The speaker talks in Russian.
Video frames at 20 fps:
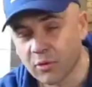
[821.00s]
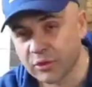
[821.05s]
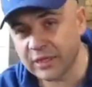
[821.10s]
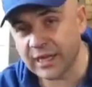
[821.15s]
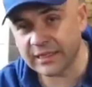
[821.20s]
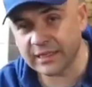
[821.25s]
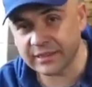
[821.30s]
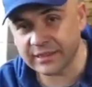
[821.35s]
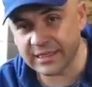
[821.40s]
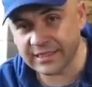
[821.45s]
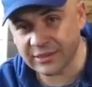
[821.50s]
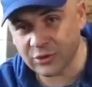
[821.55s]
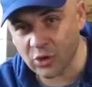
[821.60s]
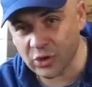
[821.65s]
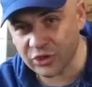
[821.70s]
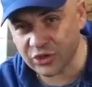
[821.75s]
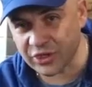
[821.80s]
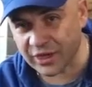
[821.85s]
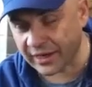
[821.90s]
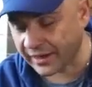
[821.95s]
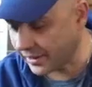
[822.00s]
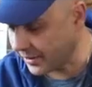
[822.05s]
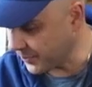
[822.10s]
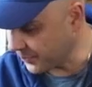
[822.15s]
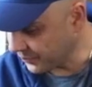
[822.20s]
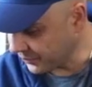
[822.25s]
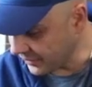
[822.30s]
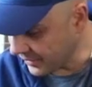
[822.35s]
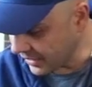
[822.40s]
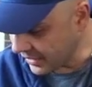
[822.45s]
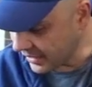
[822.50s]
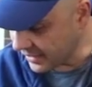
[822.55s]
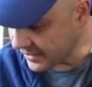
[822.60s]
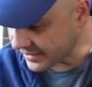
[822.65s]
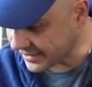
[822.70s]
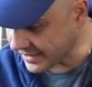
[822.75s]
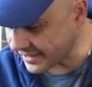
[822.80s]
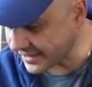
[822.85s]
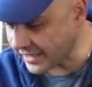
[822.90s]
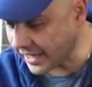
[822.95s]
Вот этот источник
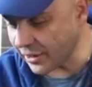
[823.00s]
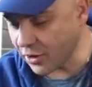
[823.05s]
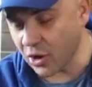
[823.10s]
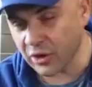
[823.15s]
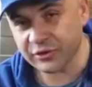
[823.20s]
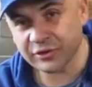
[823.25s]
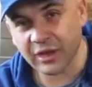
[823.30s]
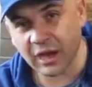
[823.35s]
создает